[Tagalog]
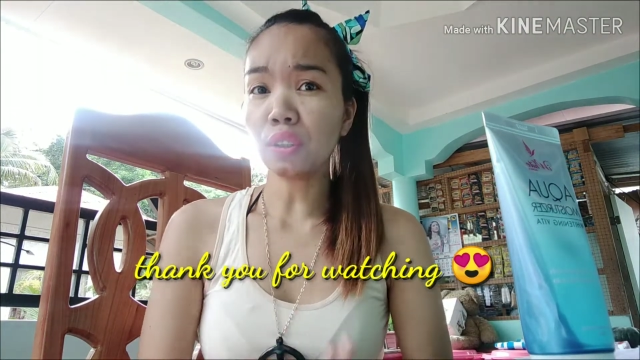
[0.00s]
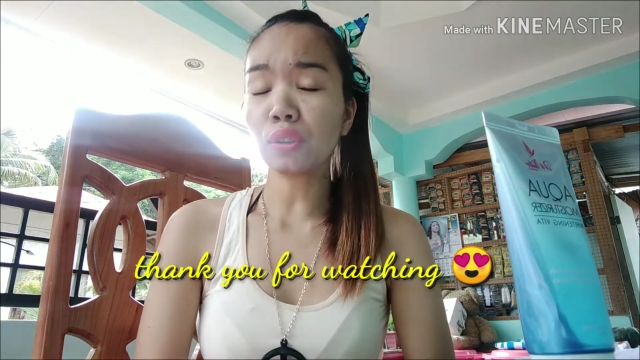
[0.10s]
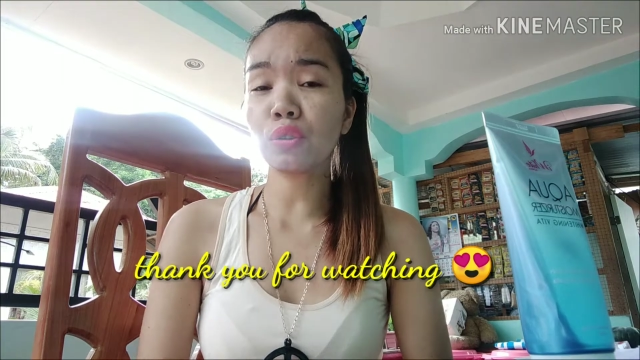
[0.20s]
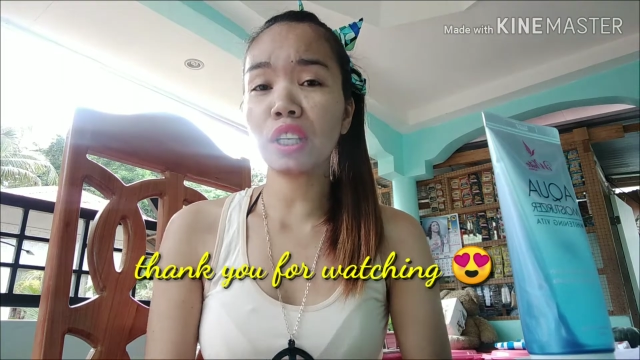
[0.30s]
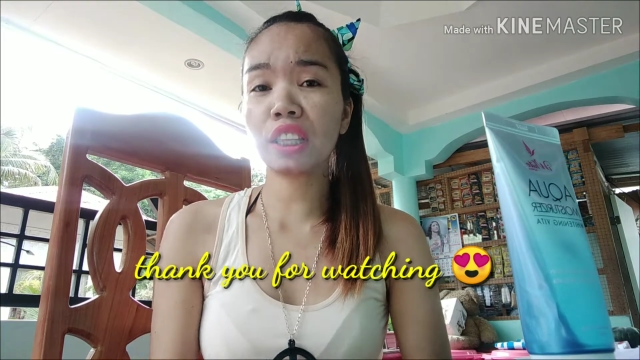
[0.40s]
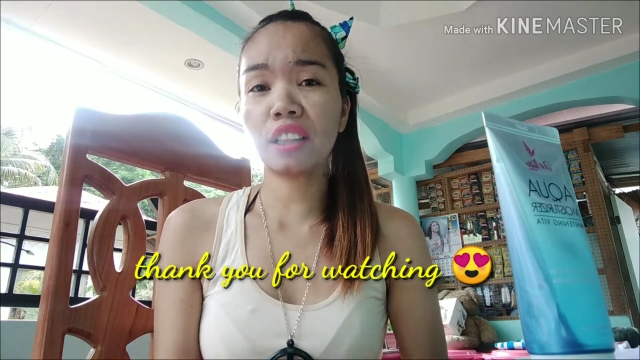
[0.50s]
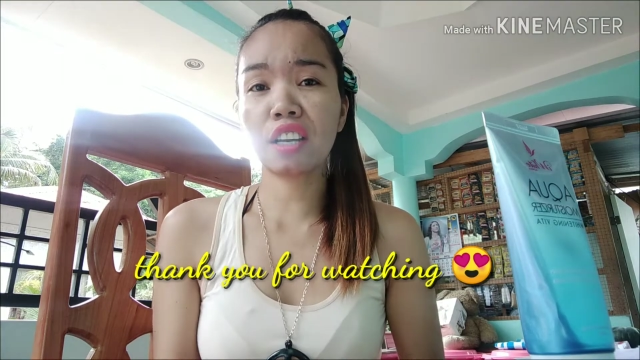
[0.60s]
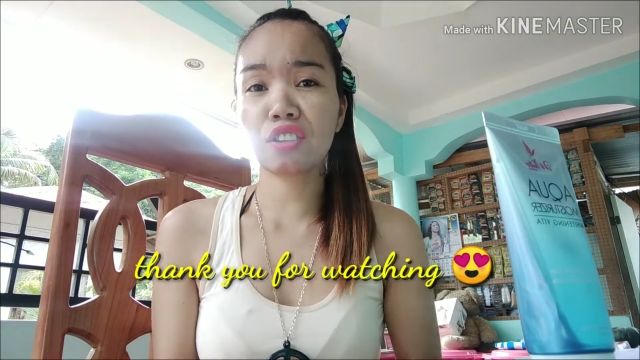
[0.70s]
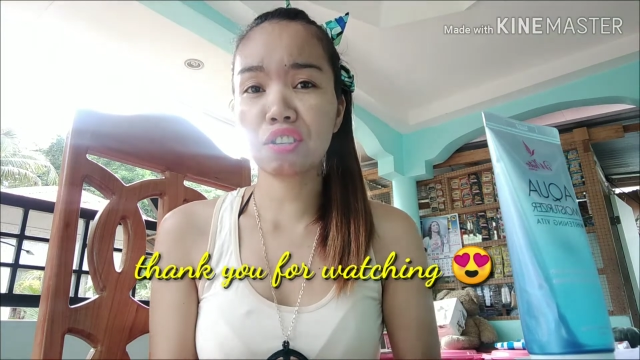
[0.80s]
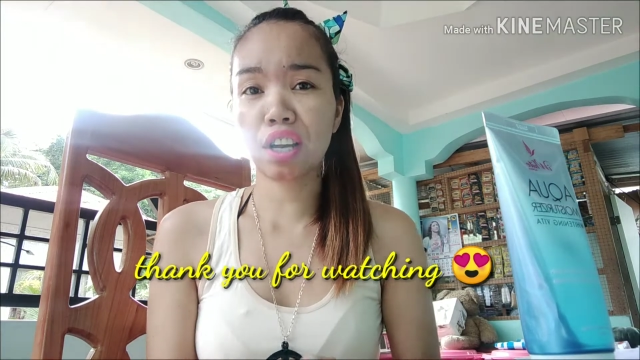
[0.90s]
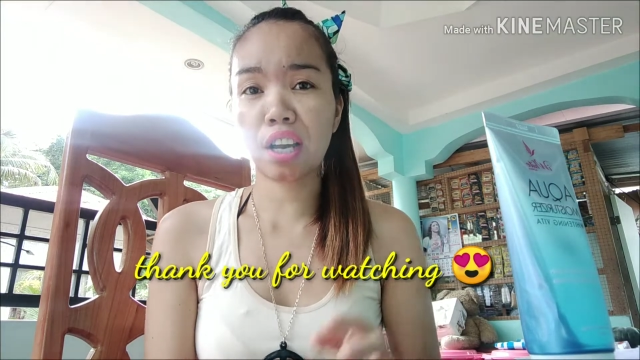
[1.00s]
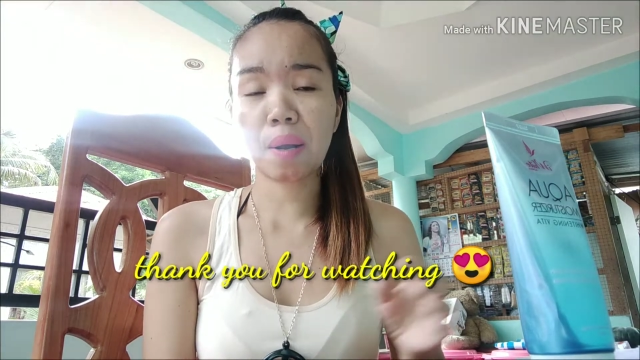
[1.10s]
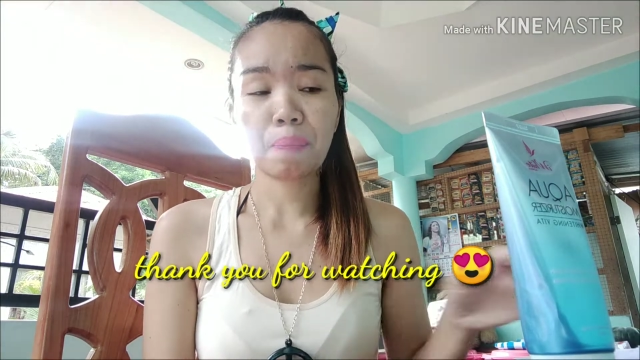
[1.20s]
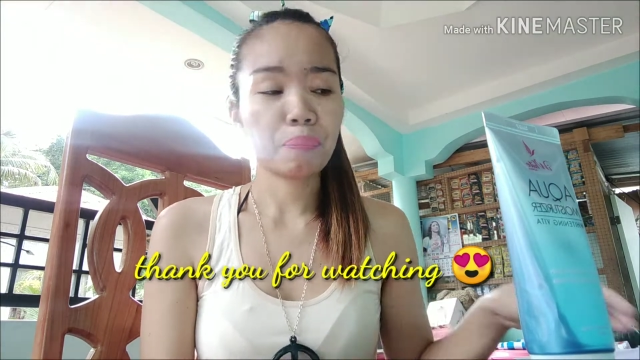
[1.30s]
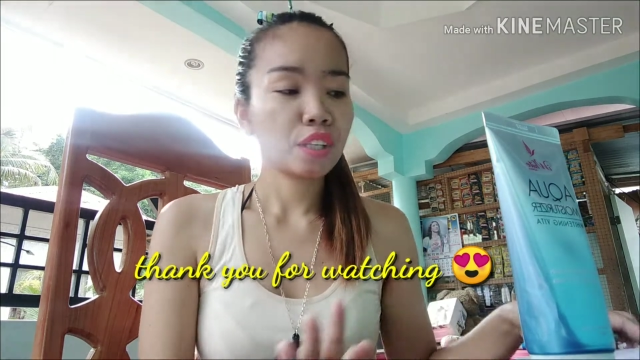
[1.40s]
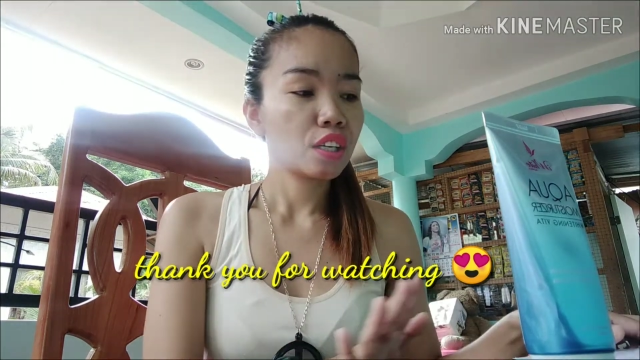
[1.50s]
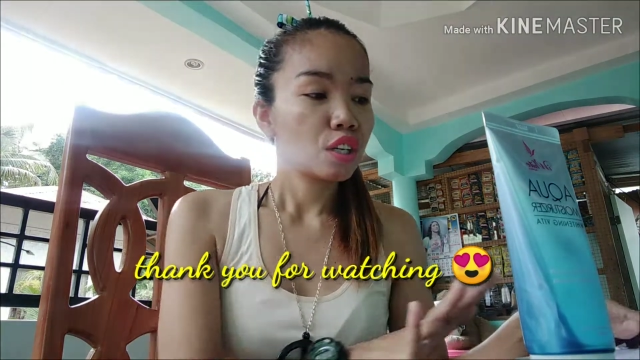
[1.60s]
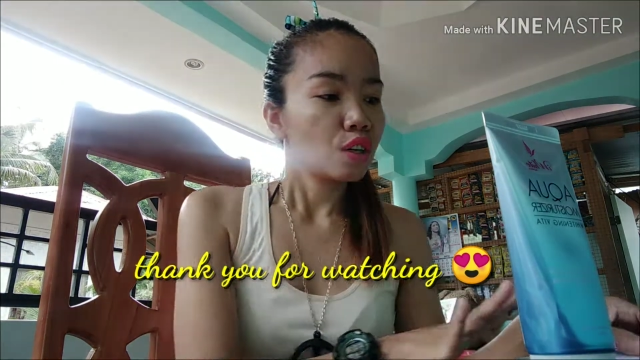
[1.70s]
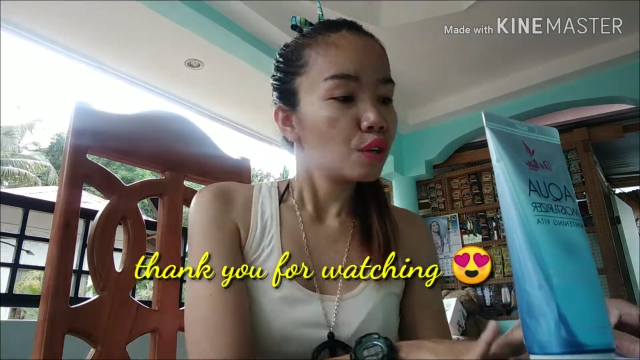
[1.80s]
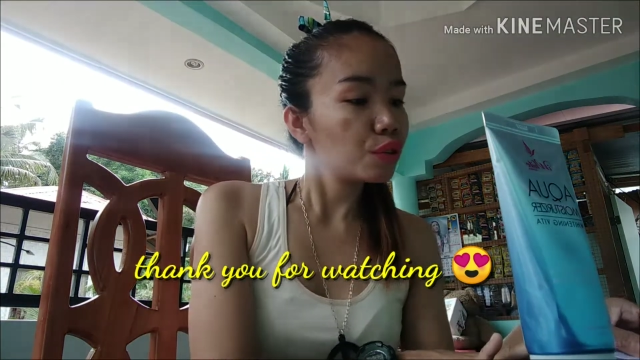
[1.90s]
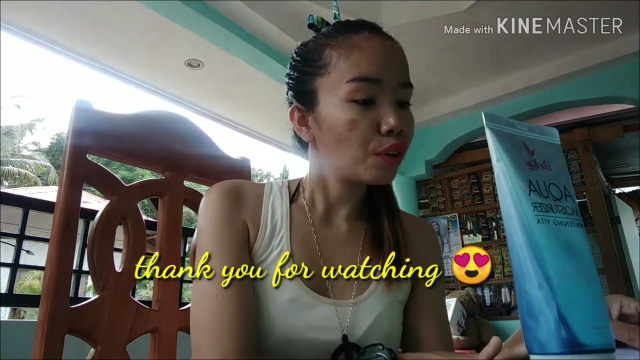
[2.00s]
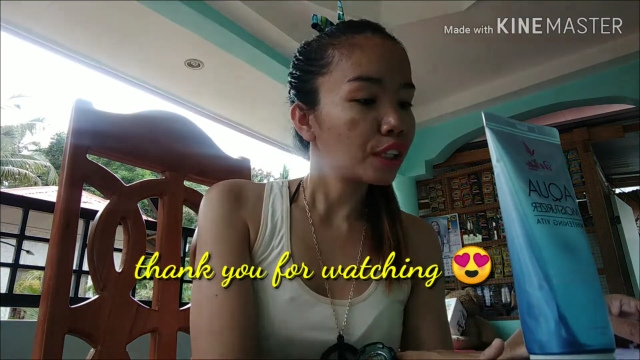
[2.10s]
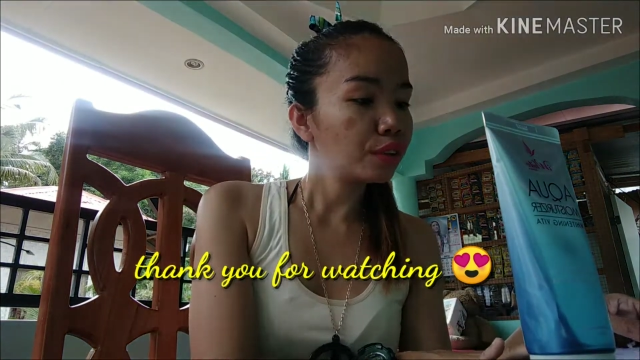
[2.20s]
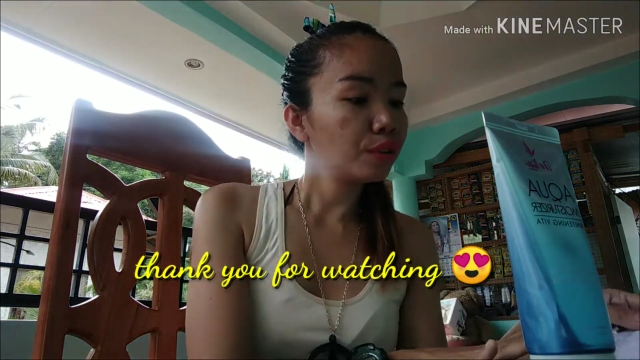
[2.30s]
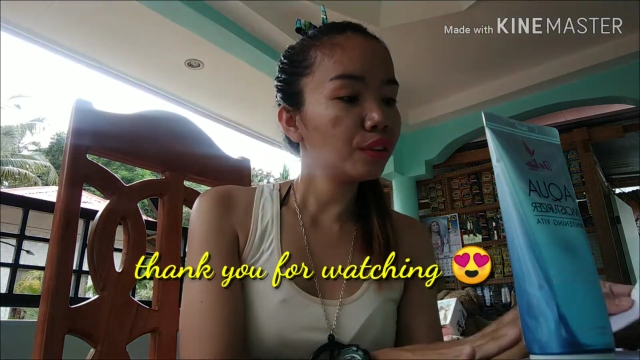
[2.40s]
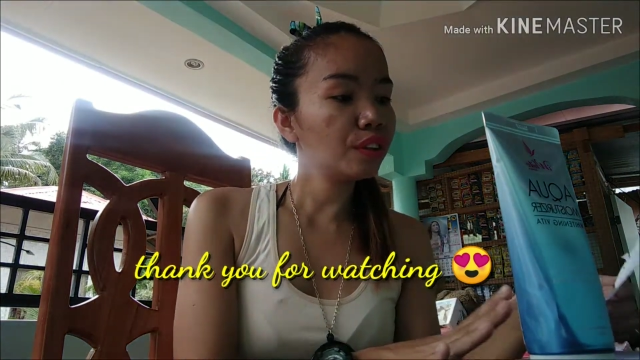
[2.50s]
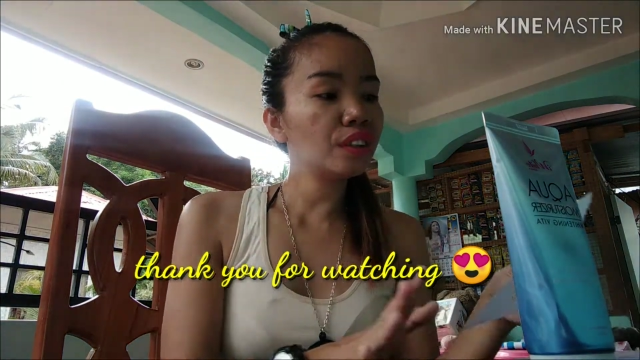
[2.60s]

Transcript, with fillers: solid lang siya So atong